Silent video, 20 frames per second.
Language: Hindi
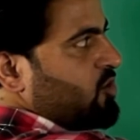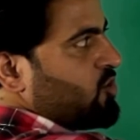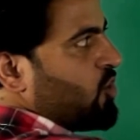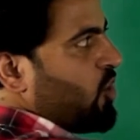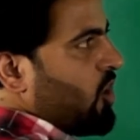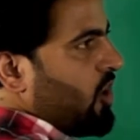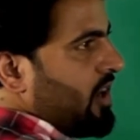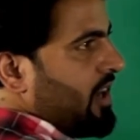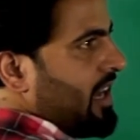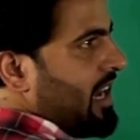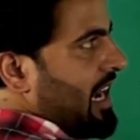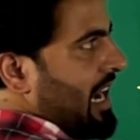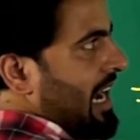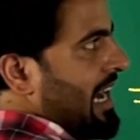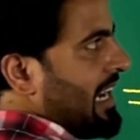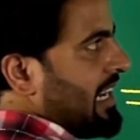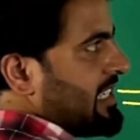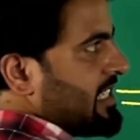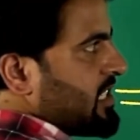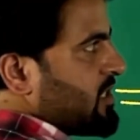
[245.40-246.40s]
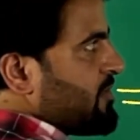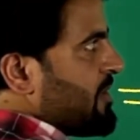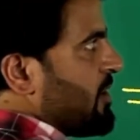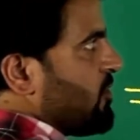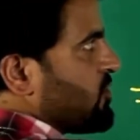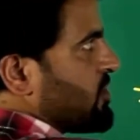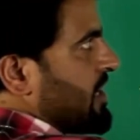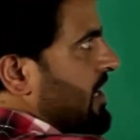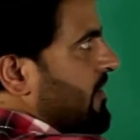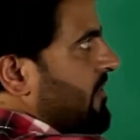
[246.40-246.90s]
जो आर एच एस में है
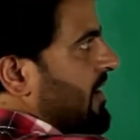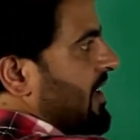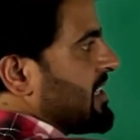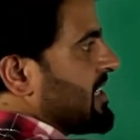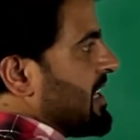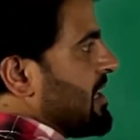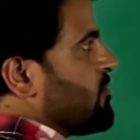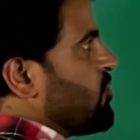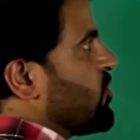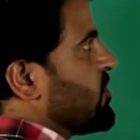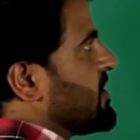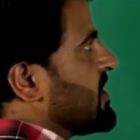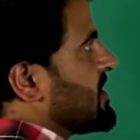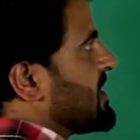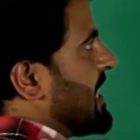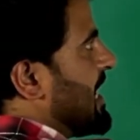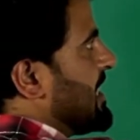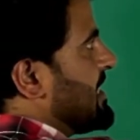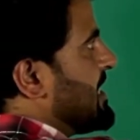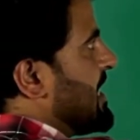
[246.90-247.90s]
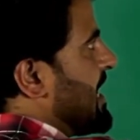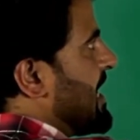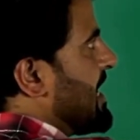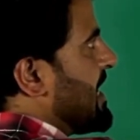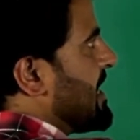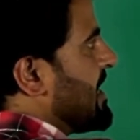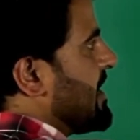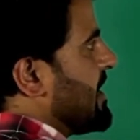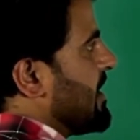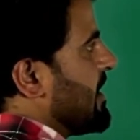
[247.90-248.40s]
उसकी रिफ्लेक्शन अबाउट दिस ऐसे
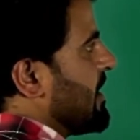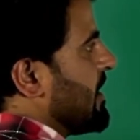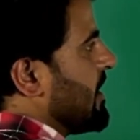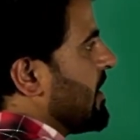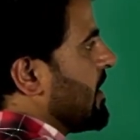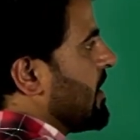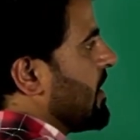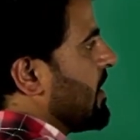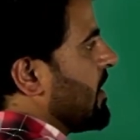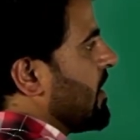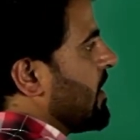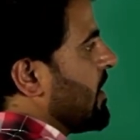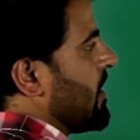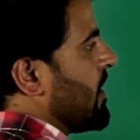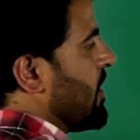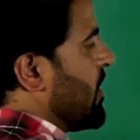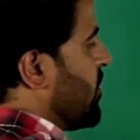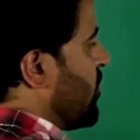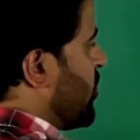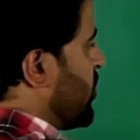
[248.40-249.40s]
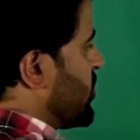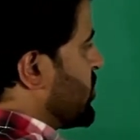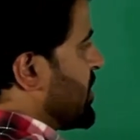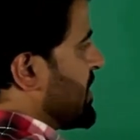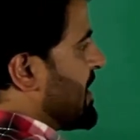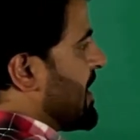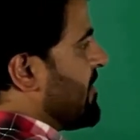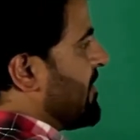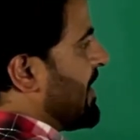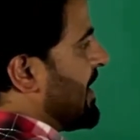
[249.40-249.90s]
आएगी और जो
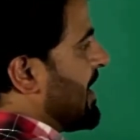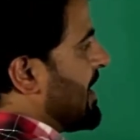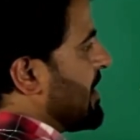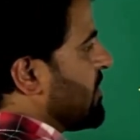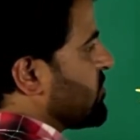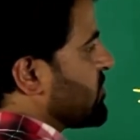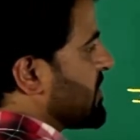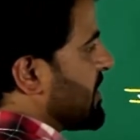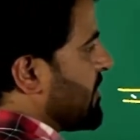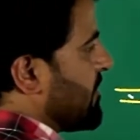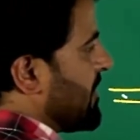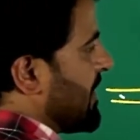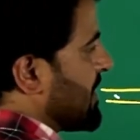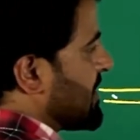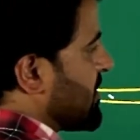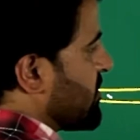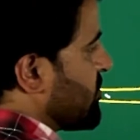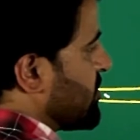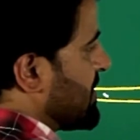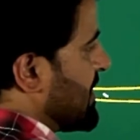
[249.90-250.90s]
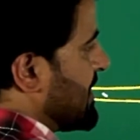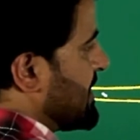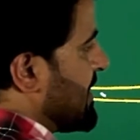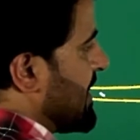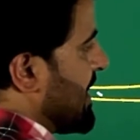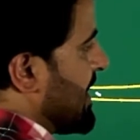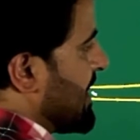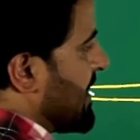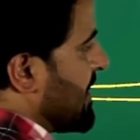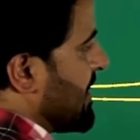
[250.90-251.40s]
ये वाला है उसकी रिफ्लेक्शन कुछ ऐसे
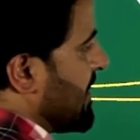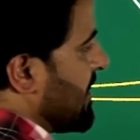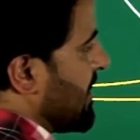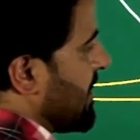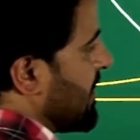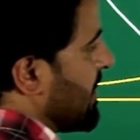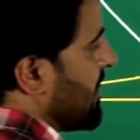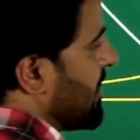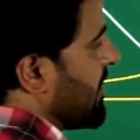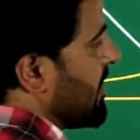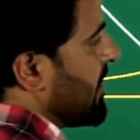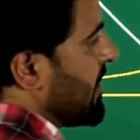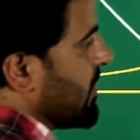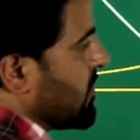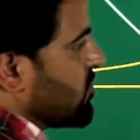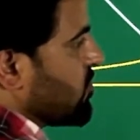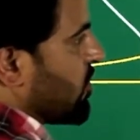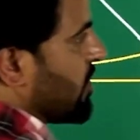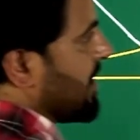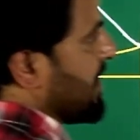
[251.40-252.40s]
आएगी सो so,